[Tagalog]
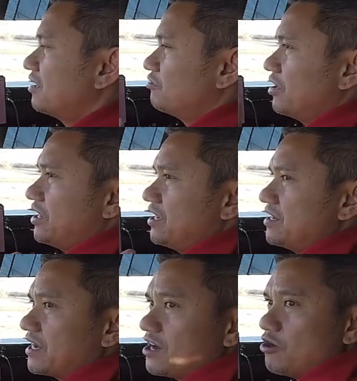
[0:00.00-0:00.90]
ako
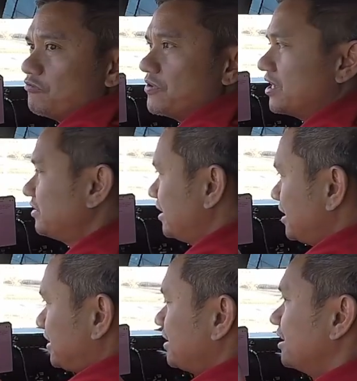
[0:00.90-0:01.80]
ay naka-off na
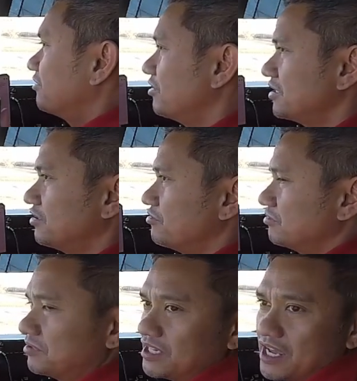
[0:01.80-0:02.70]
tinatanggal ko lang to
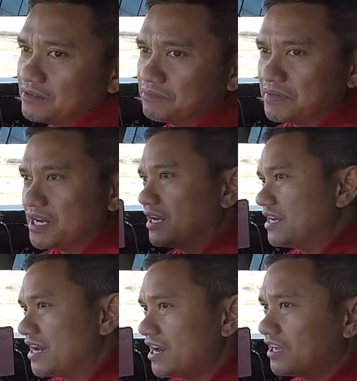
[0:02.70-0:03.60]

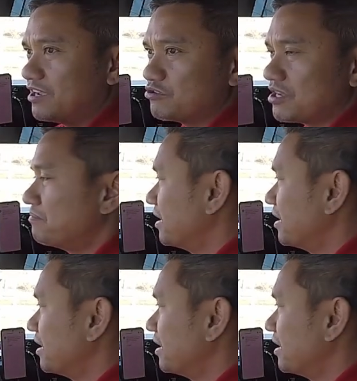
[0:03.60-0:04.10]
nilalagay ko sa